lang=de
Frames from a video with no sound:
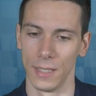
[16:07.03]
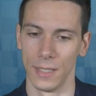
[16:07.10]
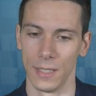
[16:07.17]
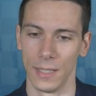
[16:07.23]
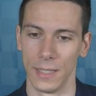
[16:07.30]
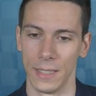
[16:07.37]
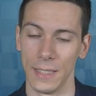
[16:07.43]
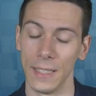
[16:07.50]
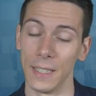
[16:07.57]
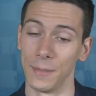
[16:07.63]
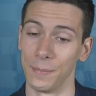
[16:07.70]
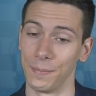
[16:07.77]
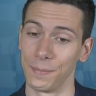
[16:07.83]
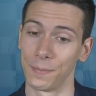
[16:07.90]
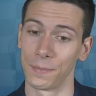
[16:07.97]
Ja,
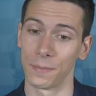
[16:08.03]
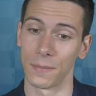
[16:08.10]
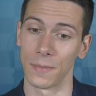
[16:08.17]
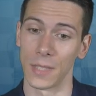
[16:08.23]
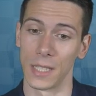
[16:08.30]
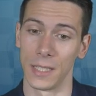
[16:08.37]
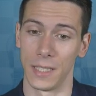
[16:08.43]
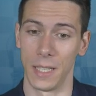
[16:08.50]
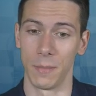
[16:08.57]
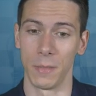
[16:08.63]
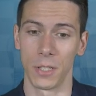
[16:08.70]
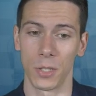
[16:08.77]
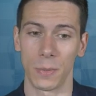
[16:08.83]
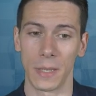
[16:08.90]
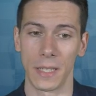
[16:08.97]

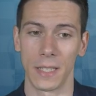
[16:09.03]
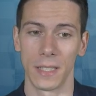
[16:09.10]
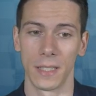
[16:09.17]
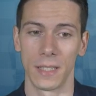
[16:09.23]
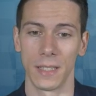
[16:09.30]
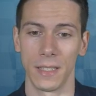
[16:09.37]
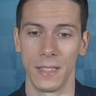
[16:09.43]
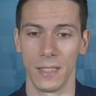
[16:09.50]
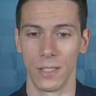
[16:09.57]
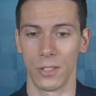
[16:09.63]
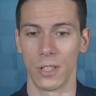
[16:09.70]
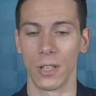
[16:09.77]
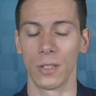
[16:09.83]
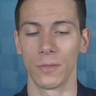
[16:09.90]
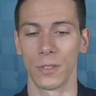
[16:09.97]
dementsprechend diese
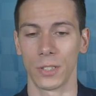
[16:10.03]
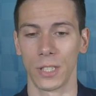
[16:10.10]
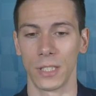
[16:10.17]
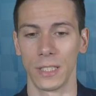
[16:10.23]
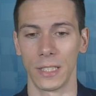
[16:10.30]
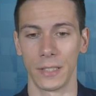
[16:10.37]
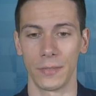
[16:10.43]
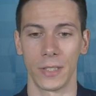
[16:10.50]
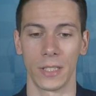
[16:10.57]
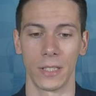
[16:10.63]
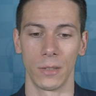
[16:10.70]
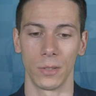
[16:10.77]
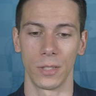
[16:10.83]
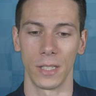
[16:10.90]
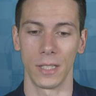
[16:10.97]
Stellung wahrscheinlich etwas
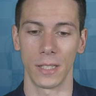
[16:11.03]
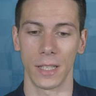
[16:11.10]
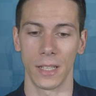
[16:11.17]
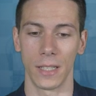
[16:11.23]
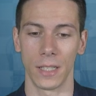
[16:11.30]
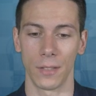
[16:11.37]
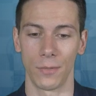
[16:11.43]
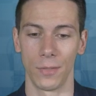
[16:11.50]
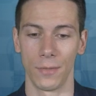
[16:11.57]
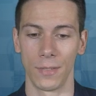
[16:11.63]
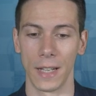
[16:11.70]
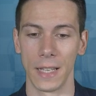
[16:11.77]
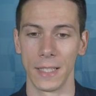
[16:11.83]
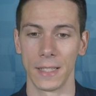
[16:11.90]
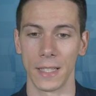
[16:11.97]
aussichtsreicher für
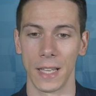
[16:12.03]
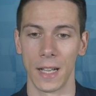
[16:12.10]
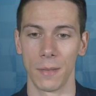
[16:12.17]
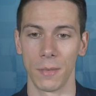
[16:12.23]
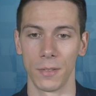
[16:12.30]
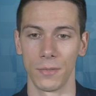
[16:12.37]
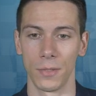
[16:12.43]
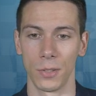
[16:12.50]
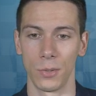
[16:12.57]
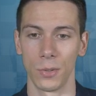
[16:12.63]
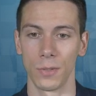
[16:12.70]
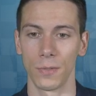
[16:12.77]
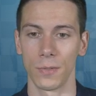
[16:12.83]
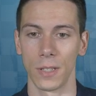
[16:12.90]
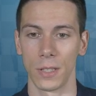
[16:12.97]
Weiß, aber wir
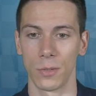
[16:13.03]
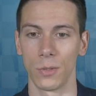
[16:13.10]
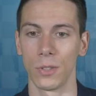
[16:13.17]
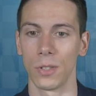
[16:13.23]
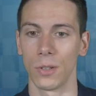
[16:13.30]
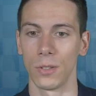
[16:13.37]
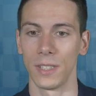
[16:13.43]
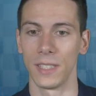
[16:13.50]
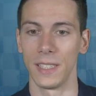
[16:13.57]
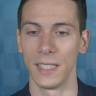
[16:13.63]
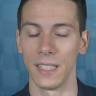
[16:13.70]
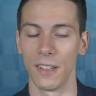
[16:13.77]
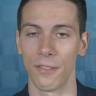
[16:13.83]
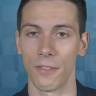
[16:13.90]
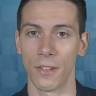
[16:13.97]
dürfen natürlich auch nicht die
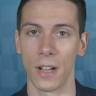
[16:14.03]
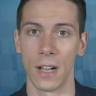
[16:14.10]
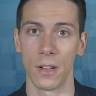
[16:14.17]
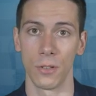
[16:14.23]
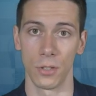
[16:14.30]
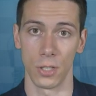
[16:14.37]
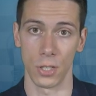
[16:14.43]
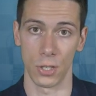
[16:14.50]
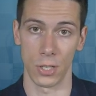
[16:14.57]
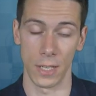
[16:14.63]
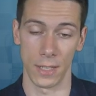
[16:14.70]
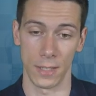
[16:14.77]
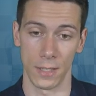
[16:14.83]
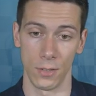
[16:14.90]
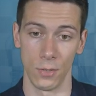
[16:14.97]
Gefahr
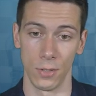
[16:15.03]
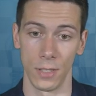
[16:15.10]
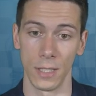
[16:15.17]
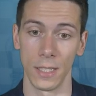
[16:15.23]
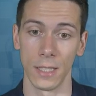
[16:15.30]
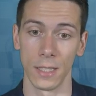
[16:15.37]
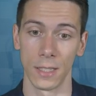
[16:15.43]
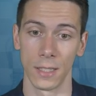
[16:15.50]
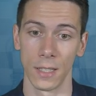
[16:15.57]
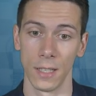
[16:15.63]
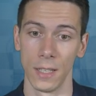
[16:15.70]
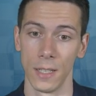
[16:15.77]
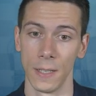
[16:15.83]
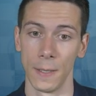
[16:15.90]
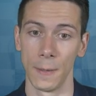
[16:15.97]
unterschätzen. Und die ist
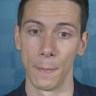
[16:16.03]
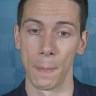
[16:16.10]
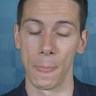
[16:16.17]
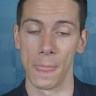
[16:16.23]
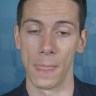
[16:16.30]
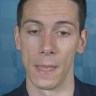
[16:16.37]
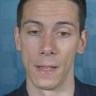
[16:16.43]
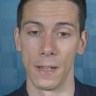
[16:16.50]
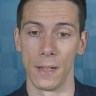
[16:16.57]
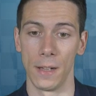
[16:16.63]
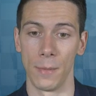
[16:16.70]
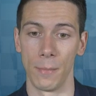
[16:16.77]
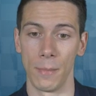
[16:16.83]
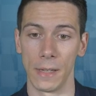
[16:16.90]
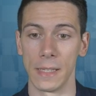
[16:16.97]

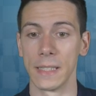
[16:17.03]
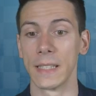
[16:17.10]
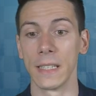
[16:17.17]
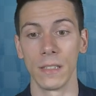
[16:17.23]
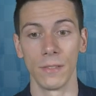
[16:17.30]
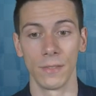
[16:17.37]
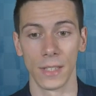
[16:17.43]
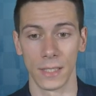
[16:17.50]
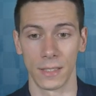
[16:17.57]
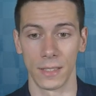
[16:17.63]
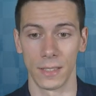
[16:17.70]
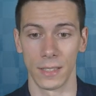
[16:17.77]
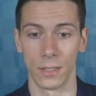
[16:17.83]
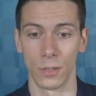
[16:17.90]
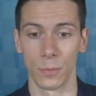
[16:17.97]
ähm, allgegenwärtig,
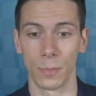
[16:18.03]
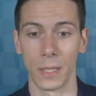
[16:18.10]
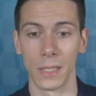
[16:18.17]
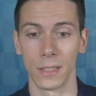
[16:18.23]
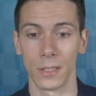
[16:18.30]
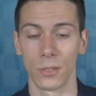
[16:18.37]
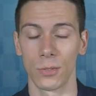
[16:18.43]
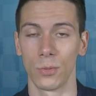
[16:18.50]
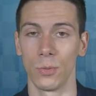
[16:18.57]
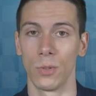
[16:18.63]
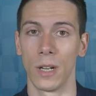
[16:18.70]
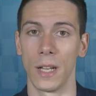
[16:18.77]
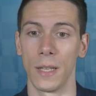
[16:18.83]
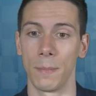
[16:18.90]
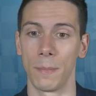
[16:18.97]
denn sobald es zu
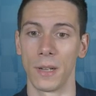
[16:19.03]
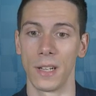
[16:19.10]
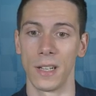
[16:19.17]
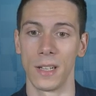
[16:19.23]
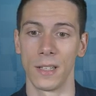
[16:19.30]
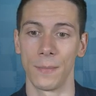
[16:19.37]
ein paar